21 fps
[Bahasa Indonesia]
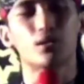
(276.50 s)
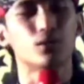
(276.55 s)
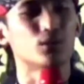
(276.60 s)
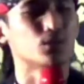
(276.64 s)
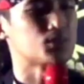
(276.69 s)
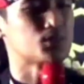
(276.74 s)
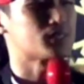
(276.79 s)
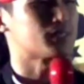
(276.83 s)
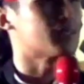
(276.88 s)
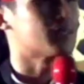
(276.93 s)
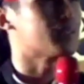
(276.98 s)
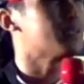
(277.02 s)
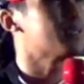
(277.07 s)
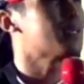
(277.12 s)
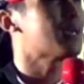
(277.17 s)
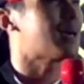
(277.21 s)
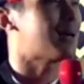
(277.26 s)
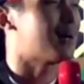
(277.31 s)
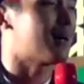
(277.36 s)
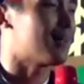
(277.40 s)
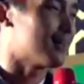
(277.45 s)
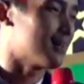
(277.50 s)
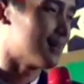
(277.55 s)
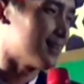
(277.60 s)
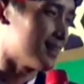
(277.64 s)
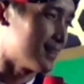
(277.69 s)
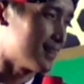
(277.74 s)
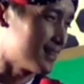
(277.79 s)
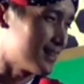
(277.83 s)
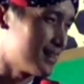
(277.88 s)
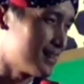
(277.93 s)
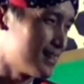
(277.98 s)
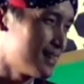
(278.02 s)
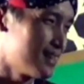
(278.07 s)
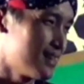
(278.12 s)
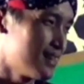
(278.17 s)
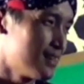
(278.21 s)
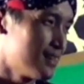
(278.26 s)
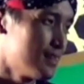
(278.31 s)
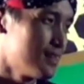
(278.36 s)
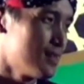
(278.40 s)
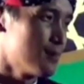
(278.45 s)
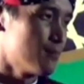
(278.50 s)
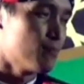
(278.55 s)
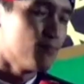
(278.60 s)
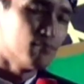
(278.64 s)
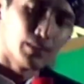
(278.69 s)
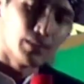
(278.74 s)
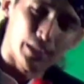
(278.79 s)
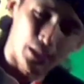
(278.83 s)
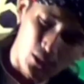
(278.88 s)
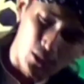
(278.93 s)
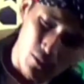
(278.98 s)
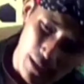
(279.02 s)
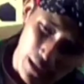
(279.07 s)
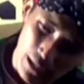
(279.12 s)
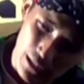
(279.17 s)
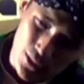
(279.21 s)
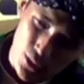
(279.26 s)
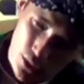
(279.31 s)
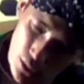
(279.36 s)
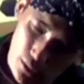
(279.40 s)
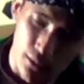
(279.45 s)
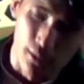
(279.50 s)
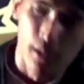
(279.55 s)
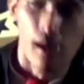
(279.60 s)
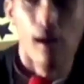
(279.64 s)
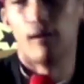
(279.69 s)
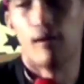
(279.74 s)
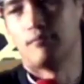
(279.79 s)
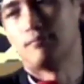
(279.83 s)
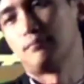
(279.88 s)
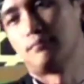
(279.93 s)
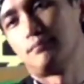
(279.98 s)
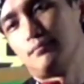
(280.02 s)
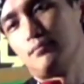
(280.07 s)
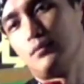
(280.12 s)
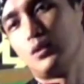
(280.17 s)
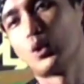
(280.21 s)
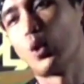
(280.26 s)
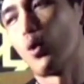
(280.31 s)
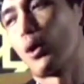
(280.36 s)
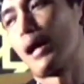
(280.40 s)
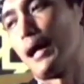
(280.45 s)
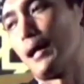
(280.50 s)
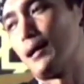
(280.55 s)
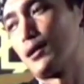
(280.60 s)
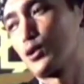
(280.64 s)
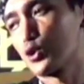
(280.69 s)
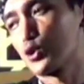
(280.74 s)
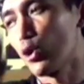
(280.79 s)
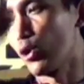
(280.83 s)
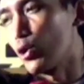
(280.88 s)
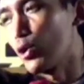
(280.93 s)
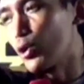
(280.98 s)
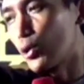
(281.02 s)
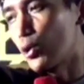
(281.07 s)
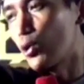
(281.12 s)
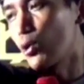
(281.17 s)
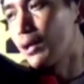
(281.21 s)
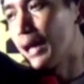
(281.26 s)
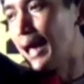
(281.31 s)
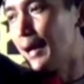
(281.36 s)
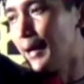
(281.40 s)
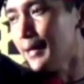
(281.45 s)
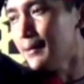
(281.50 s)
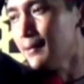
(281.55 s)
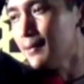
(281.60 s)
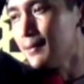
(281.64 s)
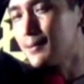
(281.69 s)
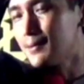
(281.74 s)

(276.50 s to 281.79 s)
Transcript: Gusti Allah. Niku Pak Haji, iya donga sokrok langit